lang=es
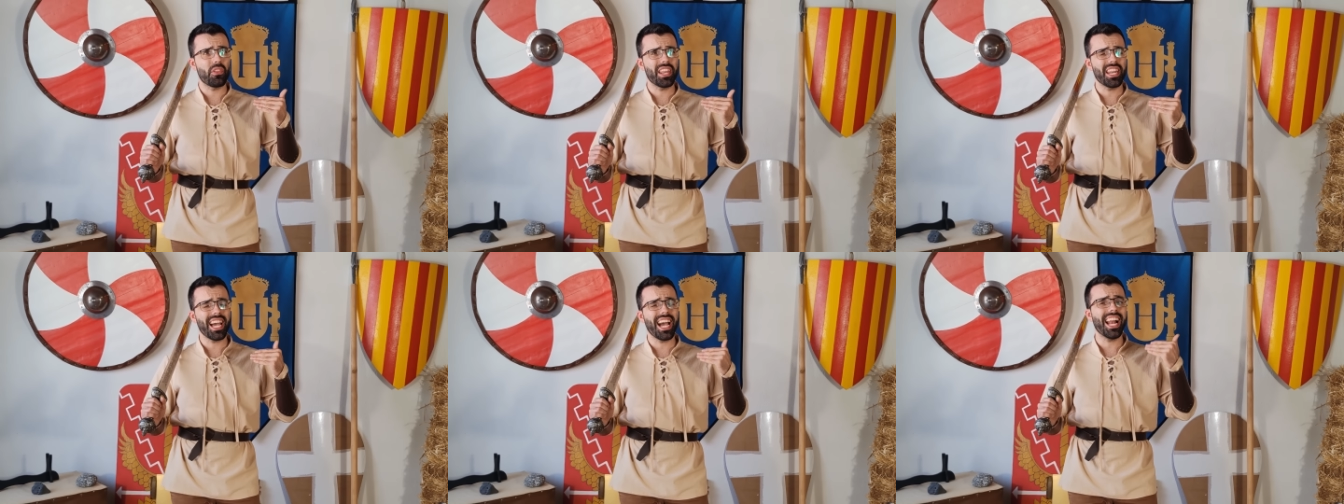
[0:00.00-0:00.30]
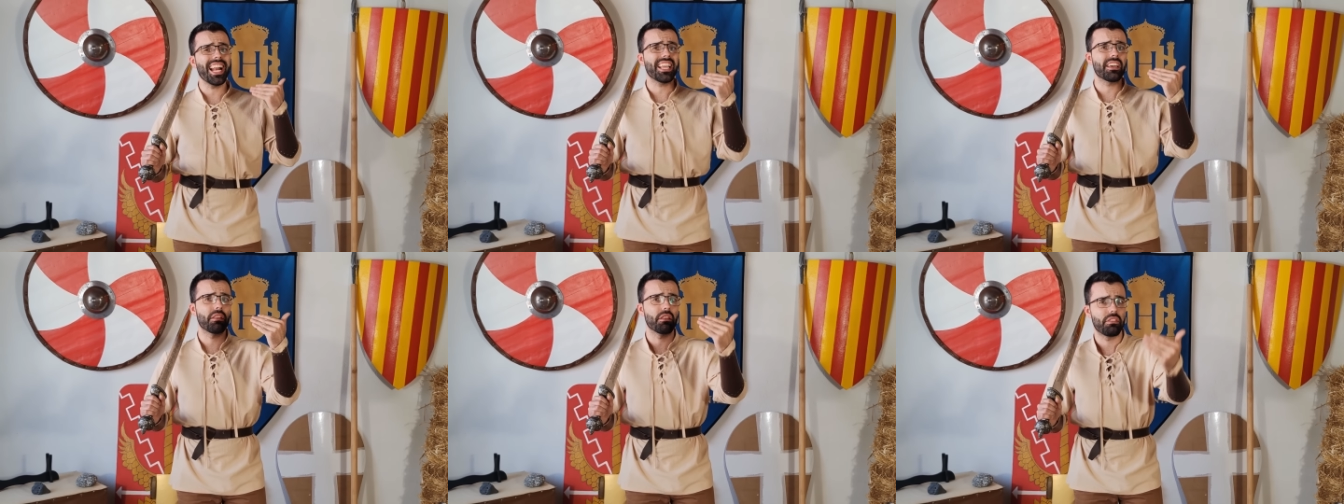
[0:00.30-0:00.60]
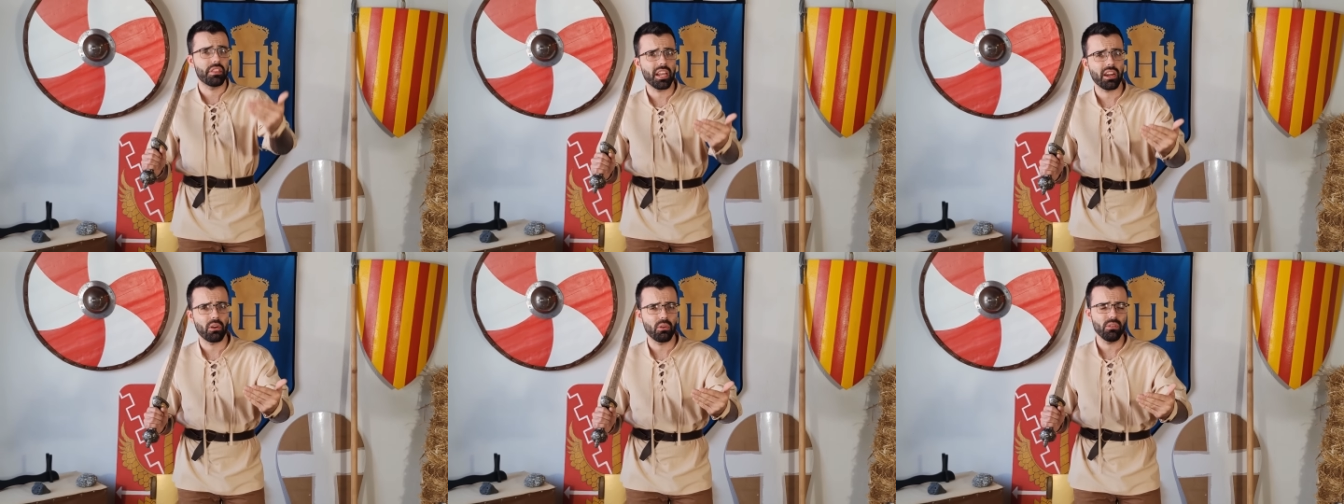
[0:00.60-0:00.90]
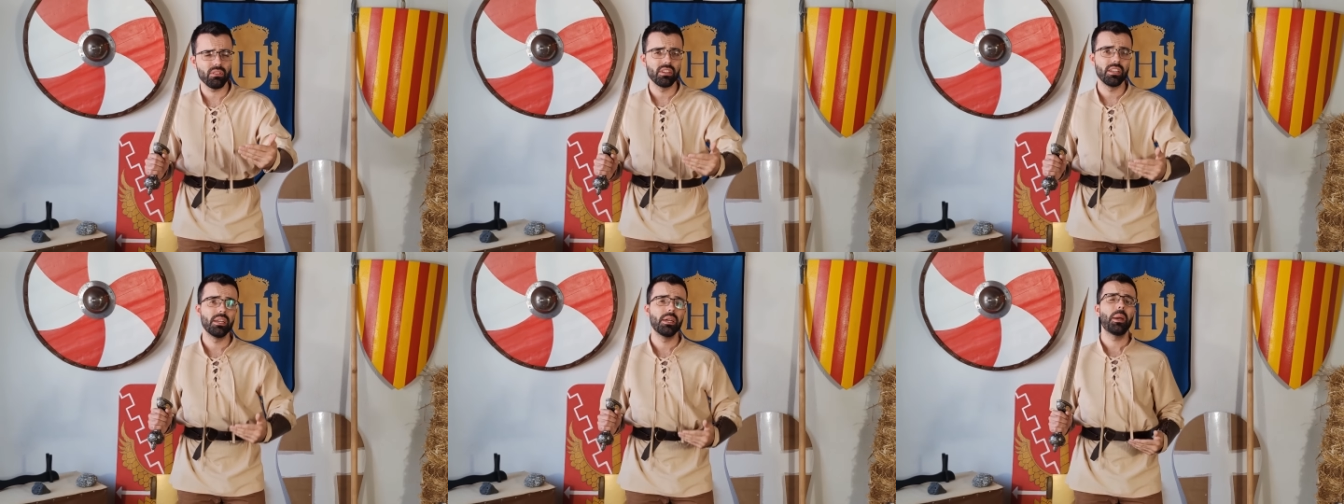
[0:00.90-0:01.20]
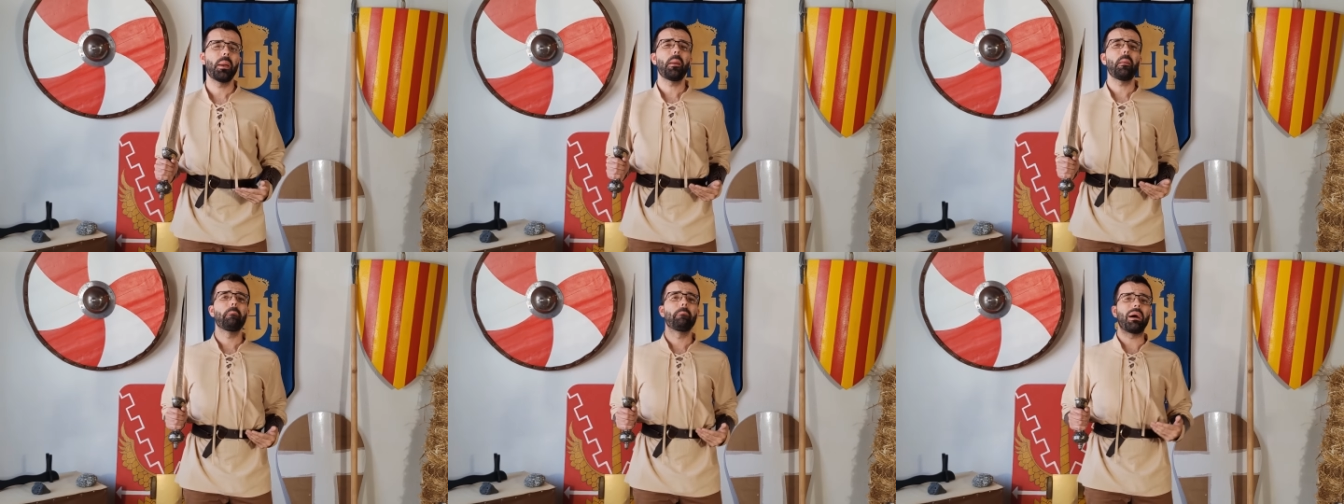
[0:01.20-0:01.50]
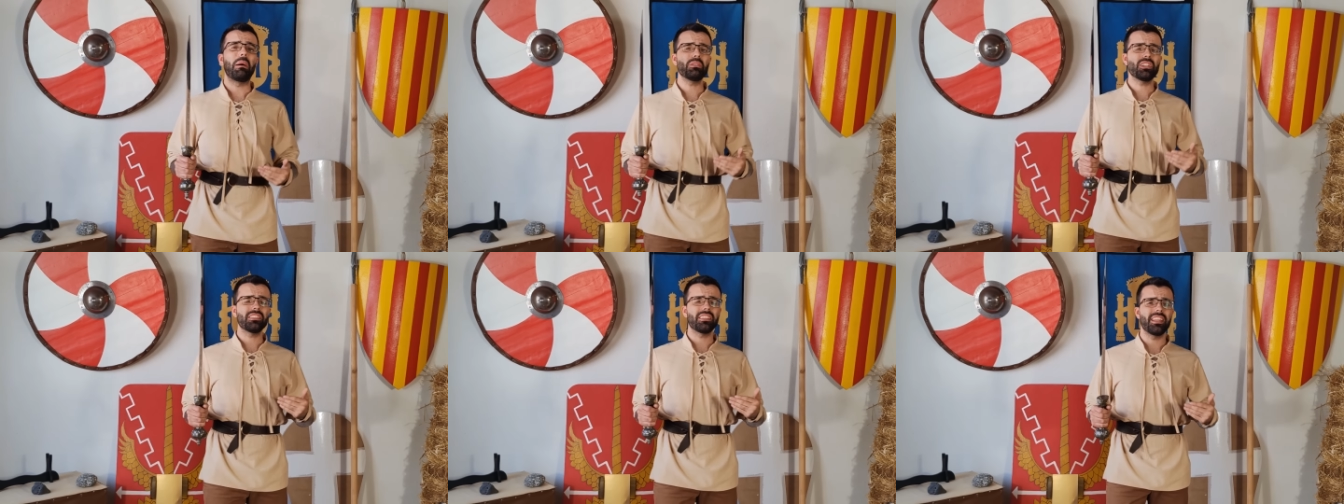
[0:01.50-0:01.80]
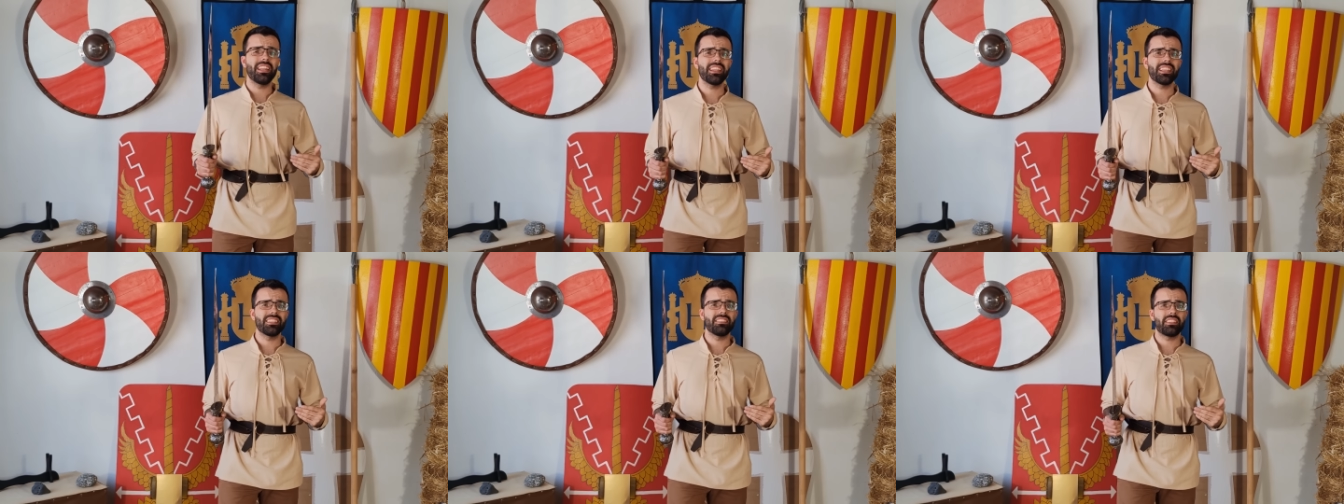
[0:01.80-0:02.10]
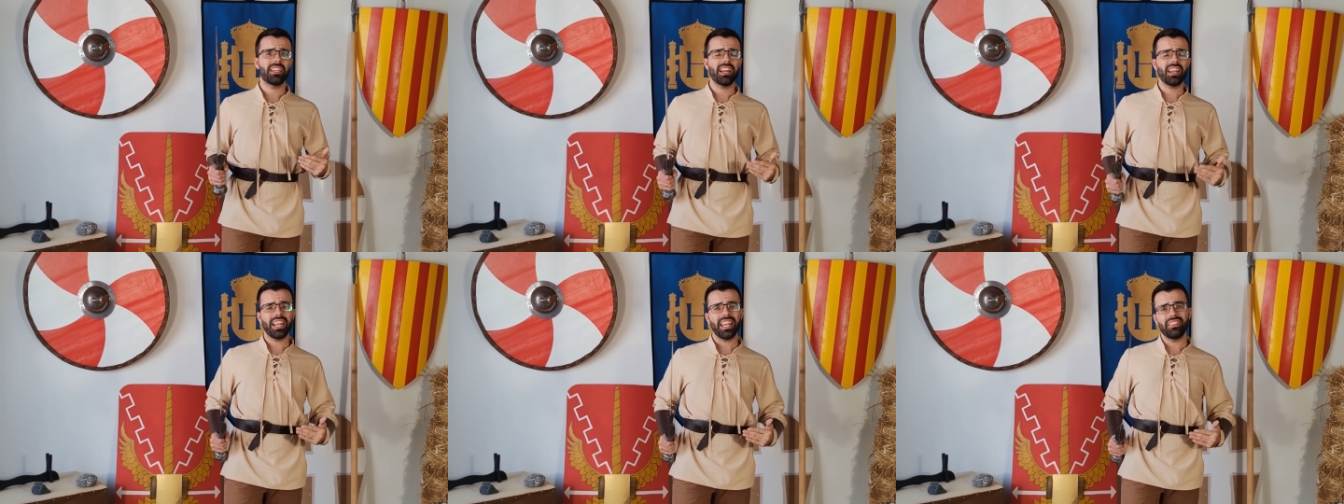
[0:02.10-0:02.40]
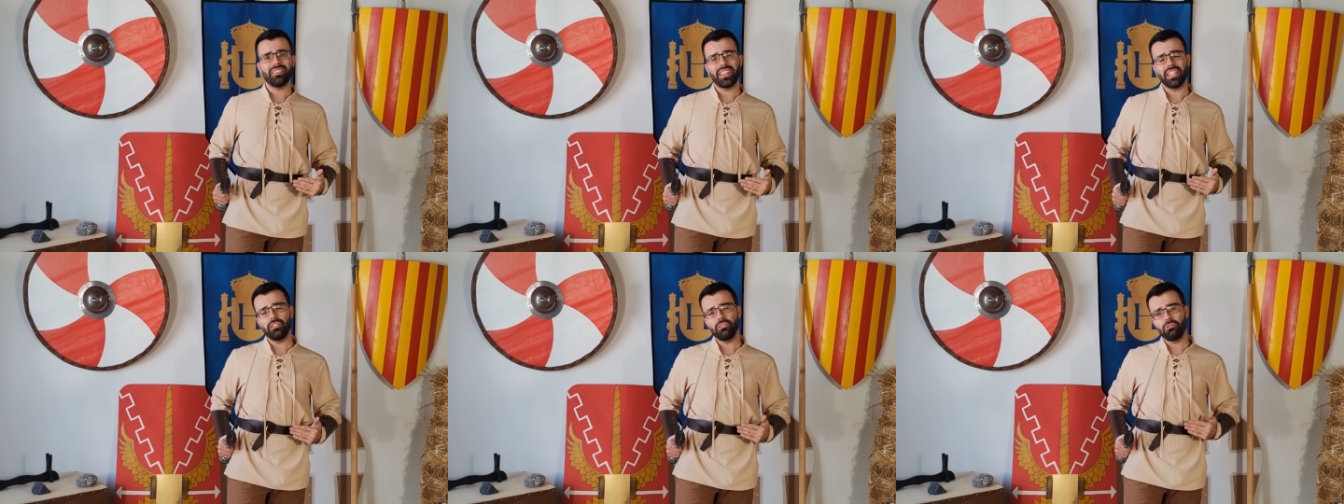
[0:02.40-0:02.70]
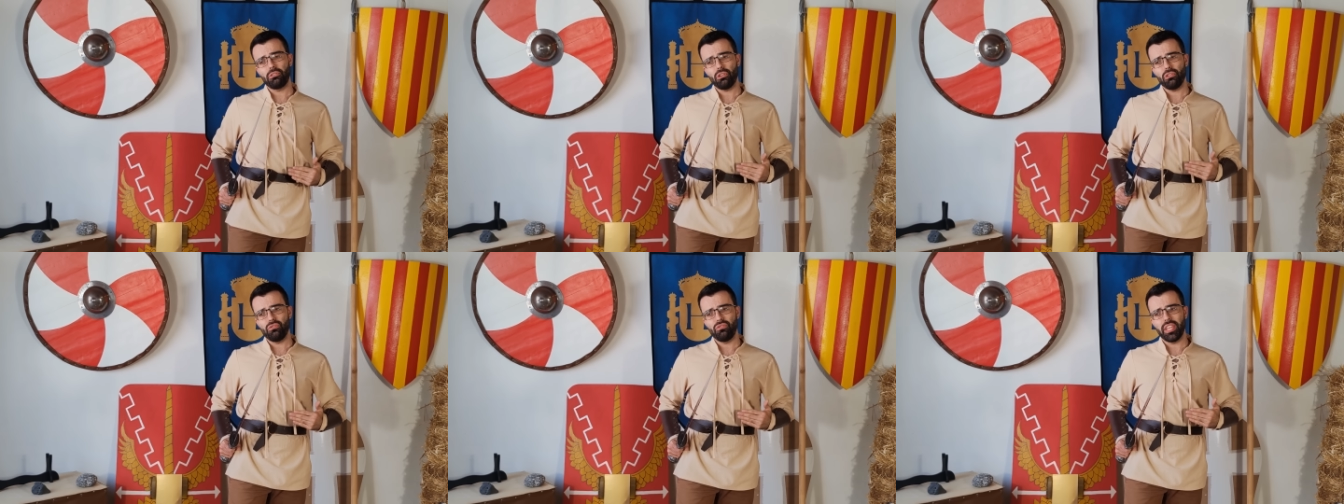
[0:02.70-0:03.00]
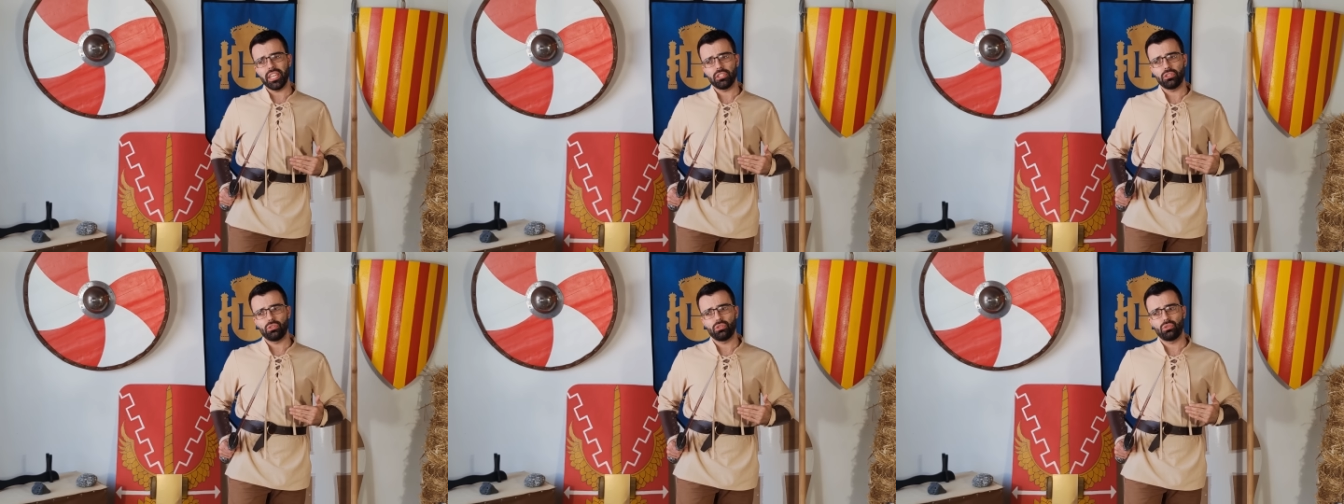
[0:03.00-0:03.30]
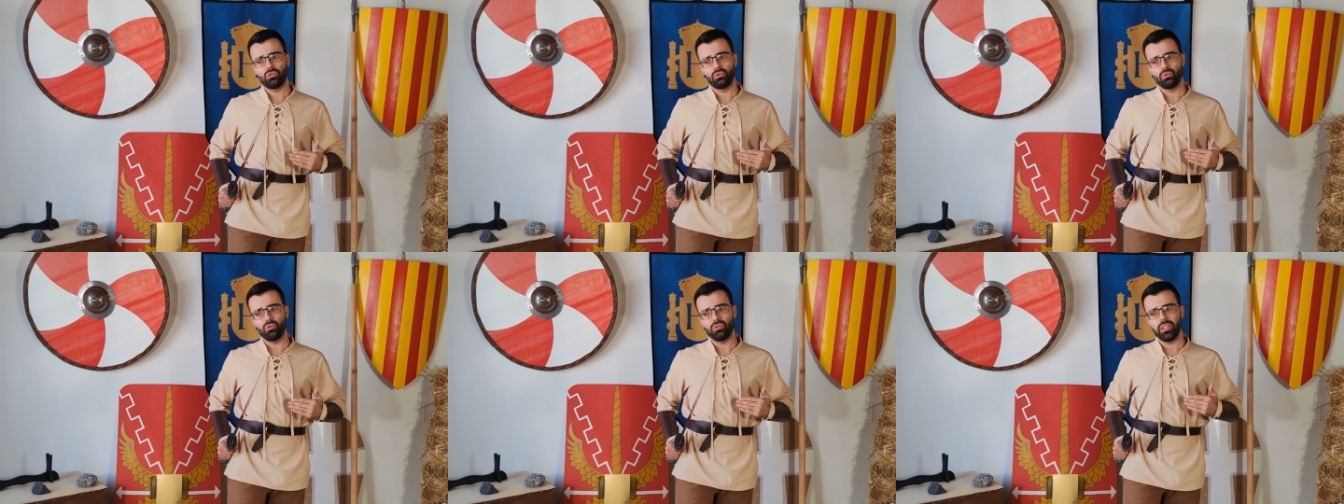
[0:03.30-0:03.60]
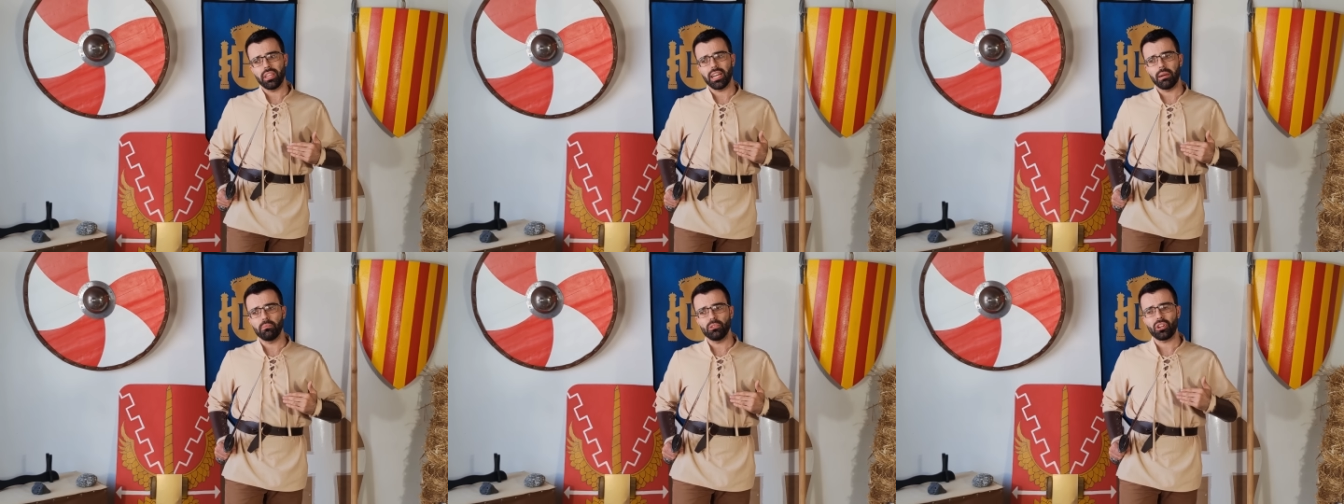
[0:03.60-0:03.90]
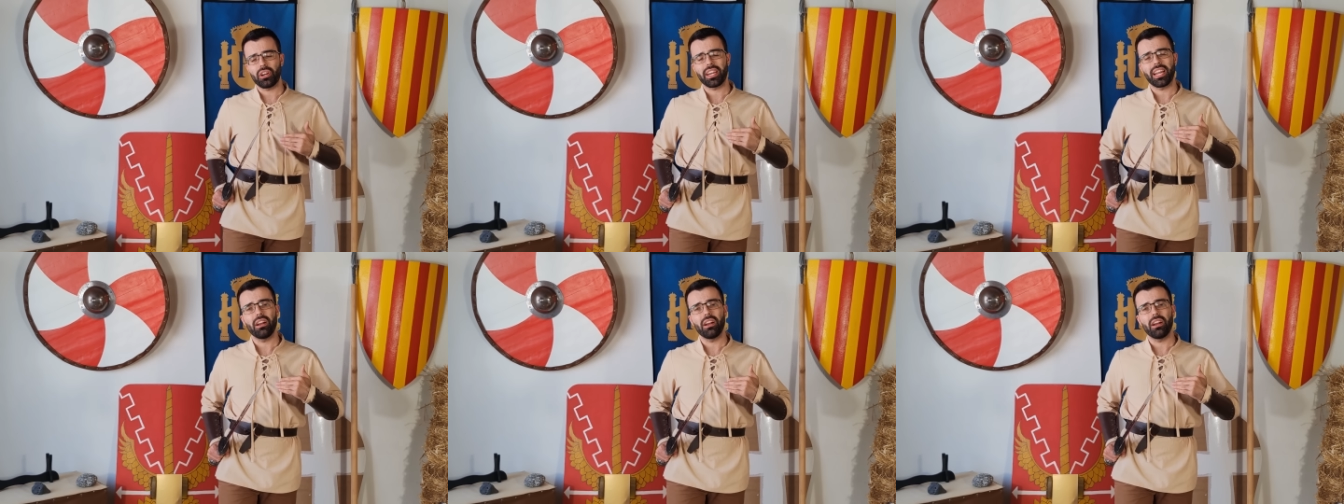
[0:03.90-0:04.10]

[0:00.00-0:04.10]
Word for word: poder alcanzarlo vamos a tener que entrar dentro de su, digamos,